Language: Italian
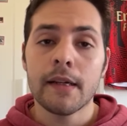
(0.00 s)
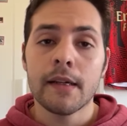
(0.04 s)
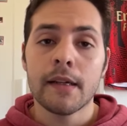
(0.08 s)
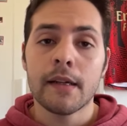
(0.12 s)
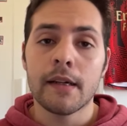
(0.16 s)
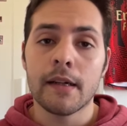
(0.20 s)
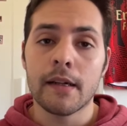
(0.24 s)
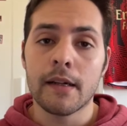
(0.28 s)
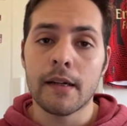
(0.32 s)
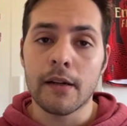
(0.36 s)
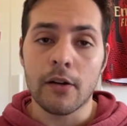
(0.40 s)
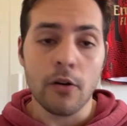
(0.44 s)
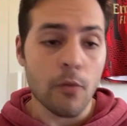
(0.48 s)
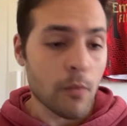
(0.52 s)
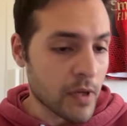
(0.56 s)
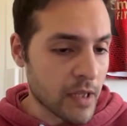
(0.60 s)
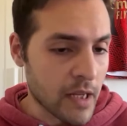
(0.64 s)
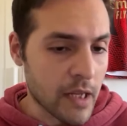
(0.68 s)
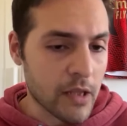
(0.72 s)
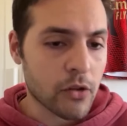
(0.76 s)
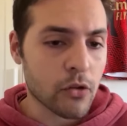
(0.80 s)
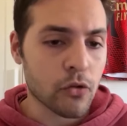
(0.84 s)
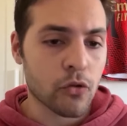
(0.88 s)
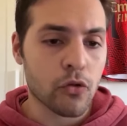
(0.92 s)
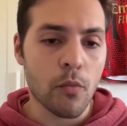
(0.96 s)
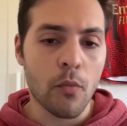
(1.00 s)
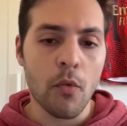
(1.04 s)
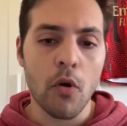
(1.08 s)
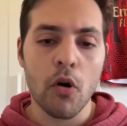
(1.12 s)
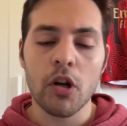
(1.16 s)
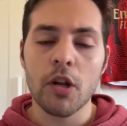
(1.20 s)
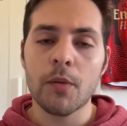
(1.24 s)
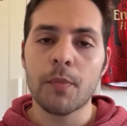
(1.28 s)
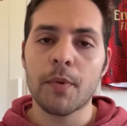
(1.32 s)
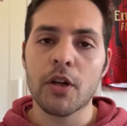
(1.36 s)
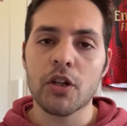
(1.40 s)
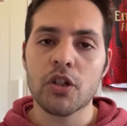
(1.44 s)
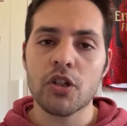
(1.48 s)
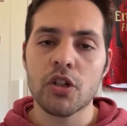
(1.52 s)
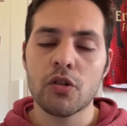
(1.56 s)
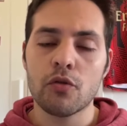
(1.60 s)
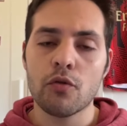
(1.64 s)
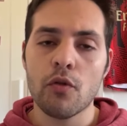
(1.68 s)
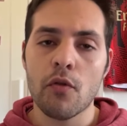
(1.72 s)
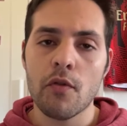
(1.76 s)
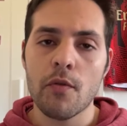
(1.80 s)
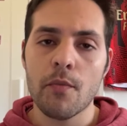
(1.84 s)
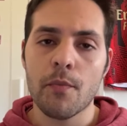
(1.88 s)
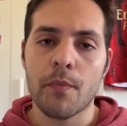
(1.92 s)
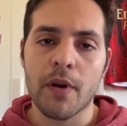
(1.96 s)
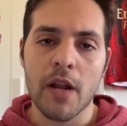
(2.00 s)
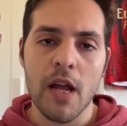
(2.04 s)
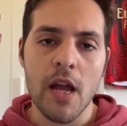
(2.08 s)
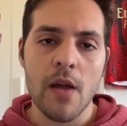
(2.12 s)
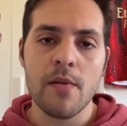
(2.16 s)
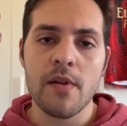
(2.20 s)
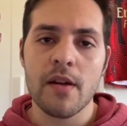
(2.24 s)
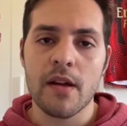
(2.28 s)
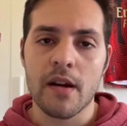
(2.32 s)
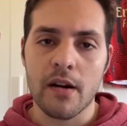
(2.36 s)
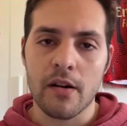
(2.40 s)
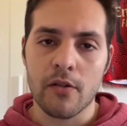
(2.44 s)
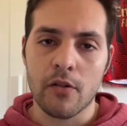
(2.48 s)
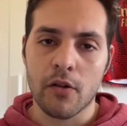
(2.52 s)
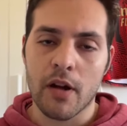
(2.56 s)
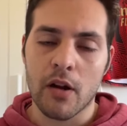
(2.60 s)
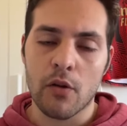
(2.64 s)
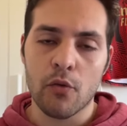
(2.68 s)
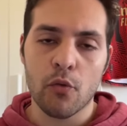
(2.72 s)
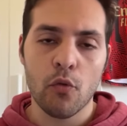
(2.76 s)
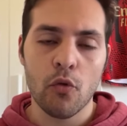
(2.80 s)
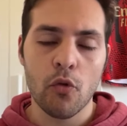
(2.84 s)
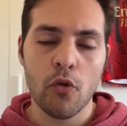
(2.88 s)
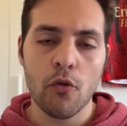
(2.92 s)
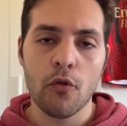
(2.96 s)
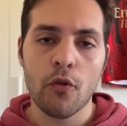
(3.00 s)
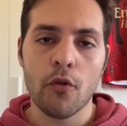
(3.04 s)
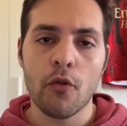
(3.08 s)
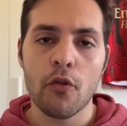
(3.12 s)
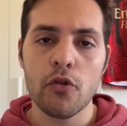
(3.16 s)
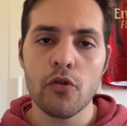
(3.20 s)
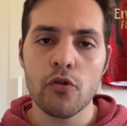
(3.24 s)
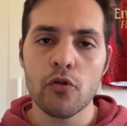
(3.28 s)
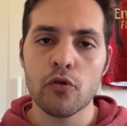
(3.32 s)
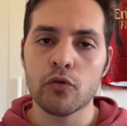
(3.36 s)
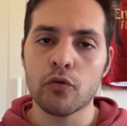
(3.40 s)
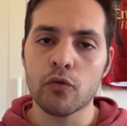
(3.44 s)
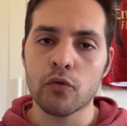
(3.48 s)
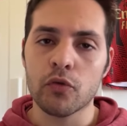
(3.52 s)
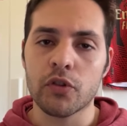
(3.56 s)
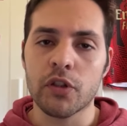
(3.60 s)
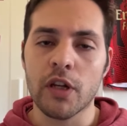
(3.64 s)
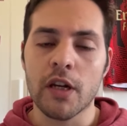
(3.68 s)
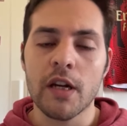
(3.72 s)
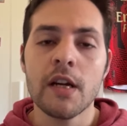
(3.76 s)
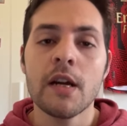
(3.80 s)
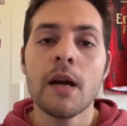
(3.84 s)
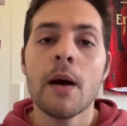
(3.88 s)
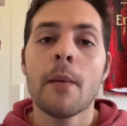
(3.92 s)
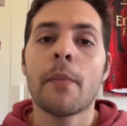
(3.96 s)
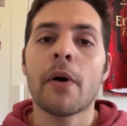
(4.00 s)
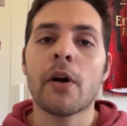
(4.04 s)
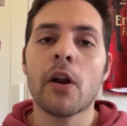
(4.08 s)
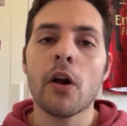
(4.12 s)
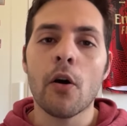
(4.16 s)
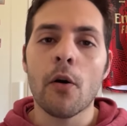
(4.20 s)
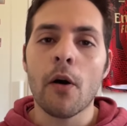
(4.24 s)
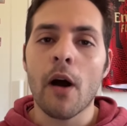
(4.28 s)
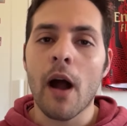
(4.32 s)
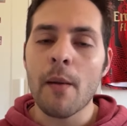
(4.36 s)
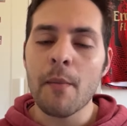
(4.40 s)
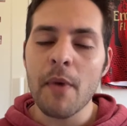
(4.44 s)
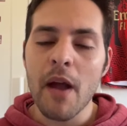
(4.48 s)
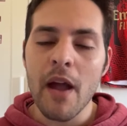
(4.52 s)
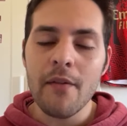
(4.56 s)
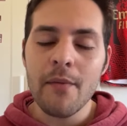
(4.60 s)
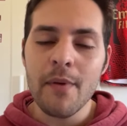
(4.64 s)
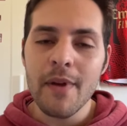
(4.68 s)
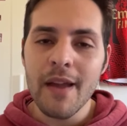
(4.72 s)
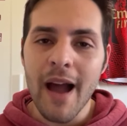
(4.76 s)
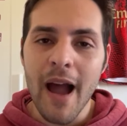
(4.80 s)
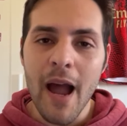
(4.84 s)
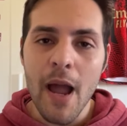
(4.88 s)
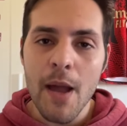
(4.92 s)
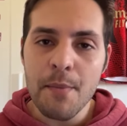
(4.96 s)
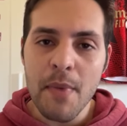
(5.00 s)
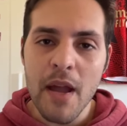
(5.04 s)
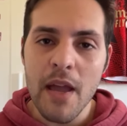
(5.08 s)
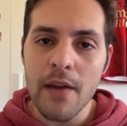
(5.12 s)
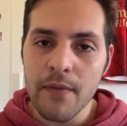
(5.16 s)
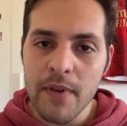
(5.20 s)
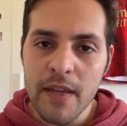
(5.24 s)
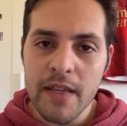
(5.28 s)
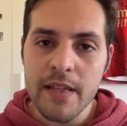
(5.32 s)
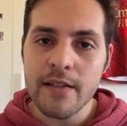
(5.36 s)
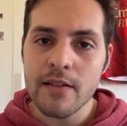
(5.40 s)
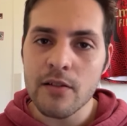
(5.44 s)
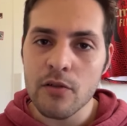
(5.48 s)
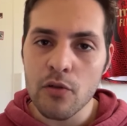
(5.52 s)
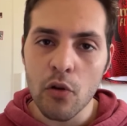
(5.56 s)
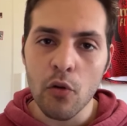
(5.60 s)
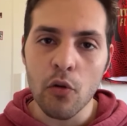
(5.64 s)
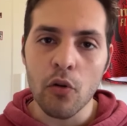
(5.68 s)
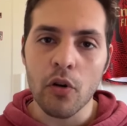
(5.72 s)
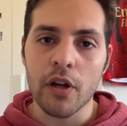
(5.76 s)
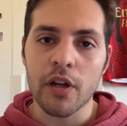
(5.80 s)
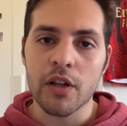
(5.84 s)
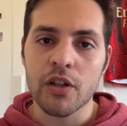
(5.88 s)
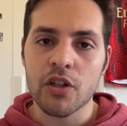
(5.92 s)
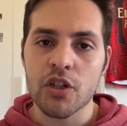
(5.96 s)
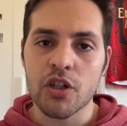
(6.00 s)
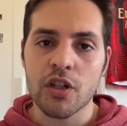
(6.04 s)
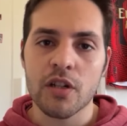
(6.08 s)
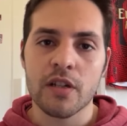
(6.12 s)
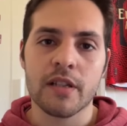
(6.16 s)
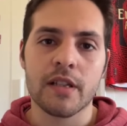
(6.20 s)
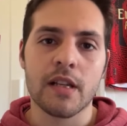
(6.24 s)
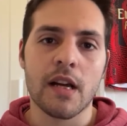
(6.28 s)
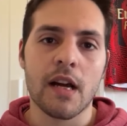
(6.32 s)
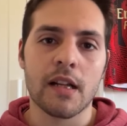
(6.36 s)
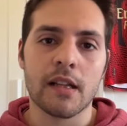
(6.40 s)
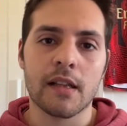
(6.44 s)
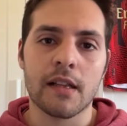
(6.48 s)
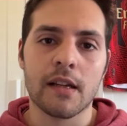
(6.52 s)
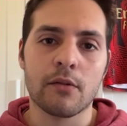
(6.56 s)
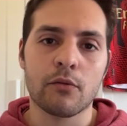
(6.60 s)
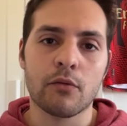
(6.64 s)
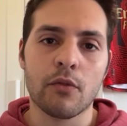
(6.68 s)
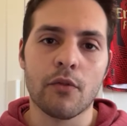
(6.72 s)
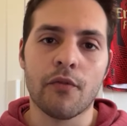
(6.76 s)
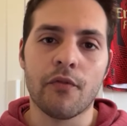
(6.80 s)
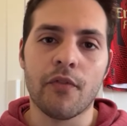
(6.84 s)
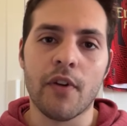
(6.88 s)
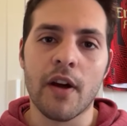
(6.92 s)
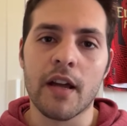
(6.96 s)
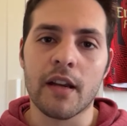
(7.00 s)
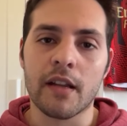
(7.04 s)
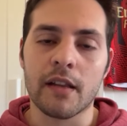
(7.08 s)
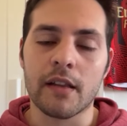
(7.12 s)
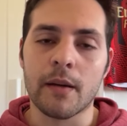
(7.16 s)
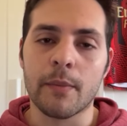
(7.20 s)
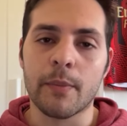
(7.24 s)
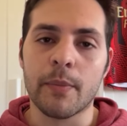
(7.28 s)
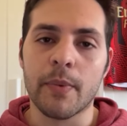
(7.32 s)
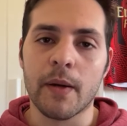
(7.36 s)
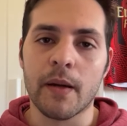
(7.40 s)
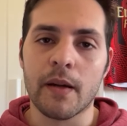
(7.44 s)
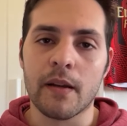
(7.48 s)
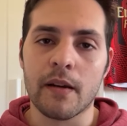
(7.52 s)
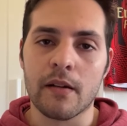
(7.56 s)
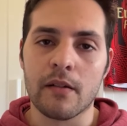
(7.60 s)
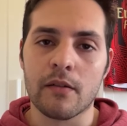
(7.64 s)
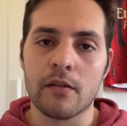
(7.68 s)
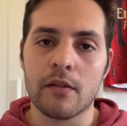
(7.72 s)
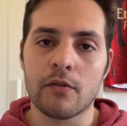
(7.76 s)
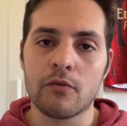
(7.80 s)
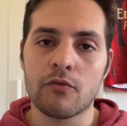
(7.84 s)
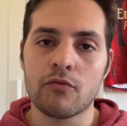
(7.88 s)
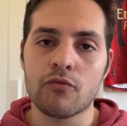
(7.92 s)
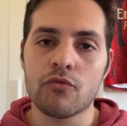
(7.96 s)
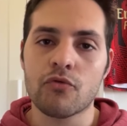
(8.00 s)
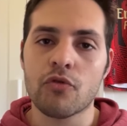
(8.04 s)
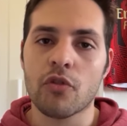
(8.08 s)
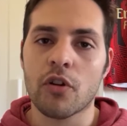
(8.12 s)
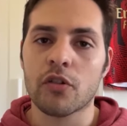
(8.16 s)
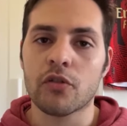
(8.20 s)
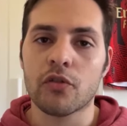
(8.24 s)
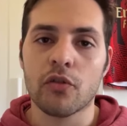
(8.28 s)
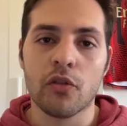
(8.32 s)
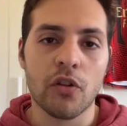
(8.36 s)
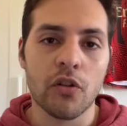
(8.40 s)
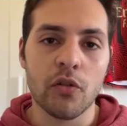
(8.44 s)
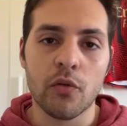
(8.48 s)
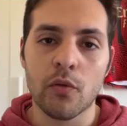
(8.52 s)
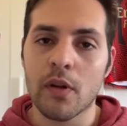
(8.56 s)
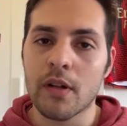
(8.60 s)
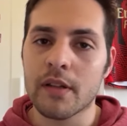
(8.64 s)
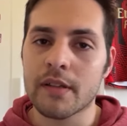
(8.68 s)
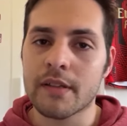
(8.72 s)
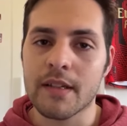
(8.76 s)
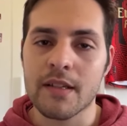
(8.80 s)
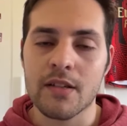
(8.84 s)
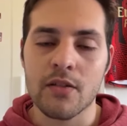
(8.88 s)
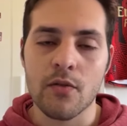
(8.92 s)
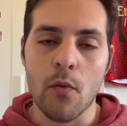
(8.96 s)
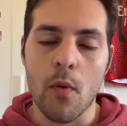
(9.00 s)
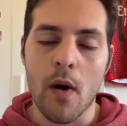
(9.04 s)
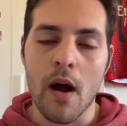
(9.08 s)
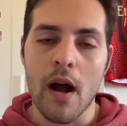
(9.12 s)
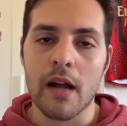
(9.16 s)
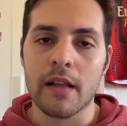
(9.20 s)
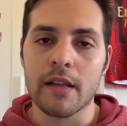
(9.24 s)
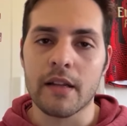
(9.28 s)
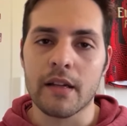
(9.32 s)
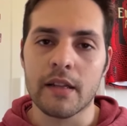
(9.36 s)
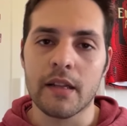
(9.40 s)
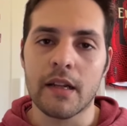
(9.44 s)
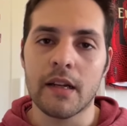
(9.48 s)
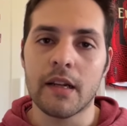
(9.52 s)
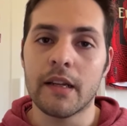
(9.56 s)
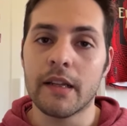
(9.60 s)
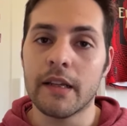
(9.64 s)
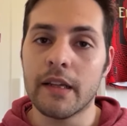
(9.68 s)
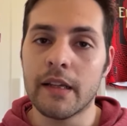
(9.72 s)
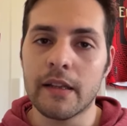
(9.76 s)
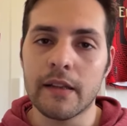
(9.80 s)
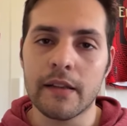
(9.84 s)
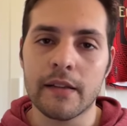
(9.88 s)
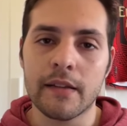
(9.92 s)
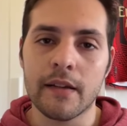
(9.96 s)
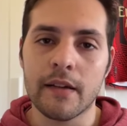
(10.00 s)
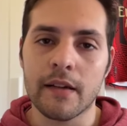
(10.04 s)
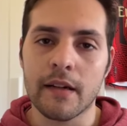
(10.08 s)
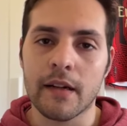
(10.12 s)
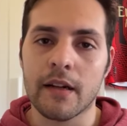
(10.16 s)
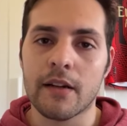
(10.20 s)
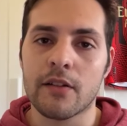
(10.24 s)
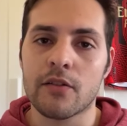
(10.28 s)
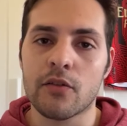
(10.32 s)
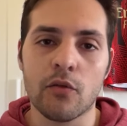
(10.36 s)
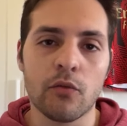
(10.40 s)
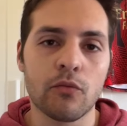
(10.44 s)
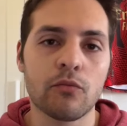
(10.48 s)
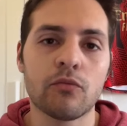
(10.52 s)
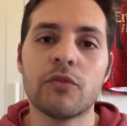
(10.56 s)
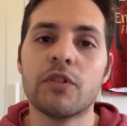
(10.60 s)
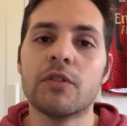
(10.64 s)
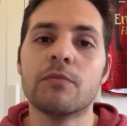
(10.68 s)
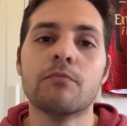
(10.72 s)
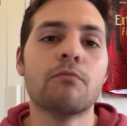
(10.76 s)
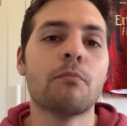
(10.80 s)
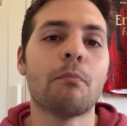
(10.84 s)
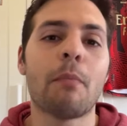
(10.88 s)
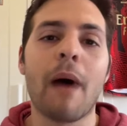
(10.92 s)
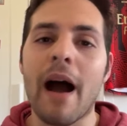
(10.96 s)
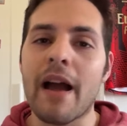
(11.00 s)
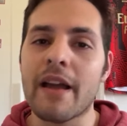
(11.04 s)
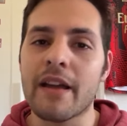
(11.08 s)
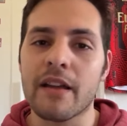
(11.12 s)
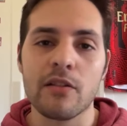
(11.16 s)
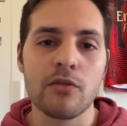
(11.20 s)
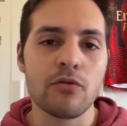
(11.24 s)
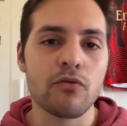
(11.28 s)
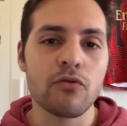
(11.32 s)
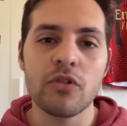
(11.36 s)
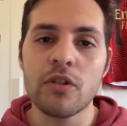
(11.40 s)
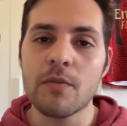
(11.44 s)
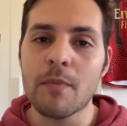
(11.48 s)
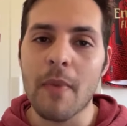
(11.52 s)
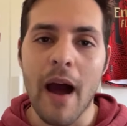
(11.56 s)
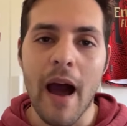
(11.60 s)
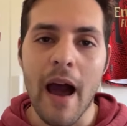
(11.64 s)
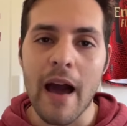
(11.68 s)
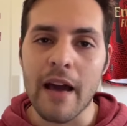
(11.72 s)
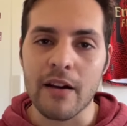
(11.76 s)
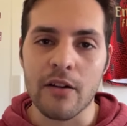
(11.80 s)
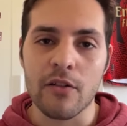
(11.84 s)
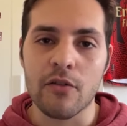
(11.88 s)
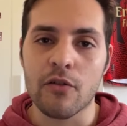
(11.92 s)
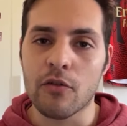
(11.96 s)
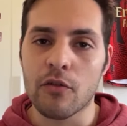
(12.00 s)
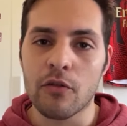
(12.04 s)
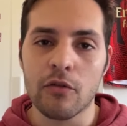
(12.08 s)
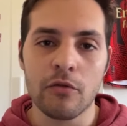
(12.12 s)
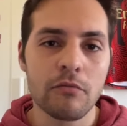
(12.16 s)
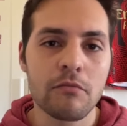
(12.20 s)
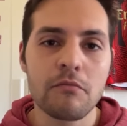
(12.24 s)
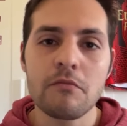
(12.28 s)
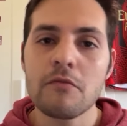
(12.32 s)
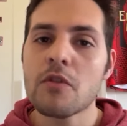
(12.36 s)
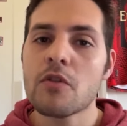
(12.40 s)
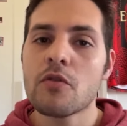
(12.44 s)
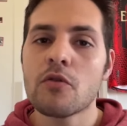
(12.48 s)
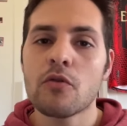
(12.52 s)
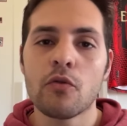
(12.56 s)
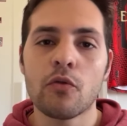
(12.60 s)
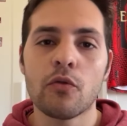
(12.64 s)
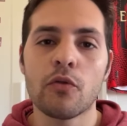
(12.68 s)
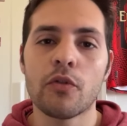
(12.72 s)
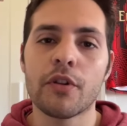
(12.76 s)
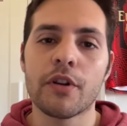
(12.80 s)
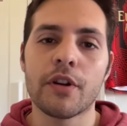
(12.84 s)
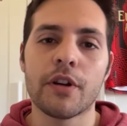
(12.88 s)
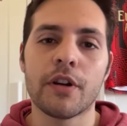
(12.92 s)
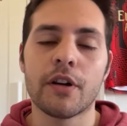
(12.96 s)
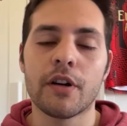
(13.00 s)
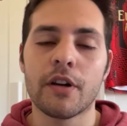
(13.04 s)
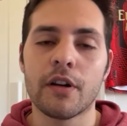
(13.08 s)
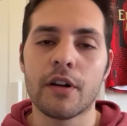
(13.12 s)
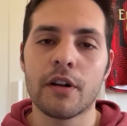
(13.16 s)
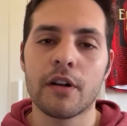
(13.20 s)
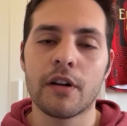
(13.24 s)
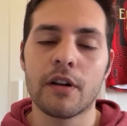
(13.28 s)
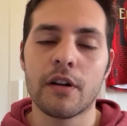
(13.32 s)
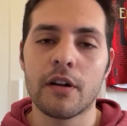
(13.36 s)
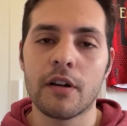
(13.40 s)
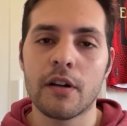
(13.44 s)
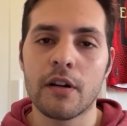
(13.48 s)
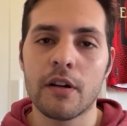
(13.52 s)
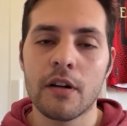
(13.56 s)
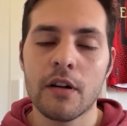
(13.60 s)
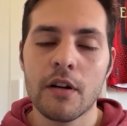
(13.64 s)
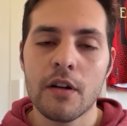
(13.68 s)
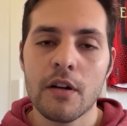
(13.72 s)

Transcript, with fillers: Eh, come detto, Tomori piace di nuovo in Premier, Calulu lo vogliono tutti. Però hai, hai mai visto che c'è stata un'offerta per un giocatore di un'altra squadra dell'Inter, un, un Bayer su Di Marco, un...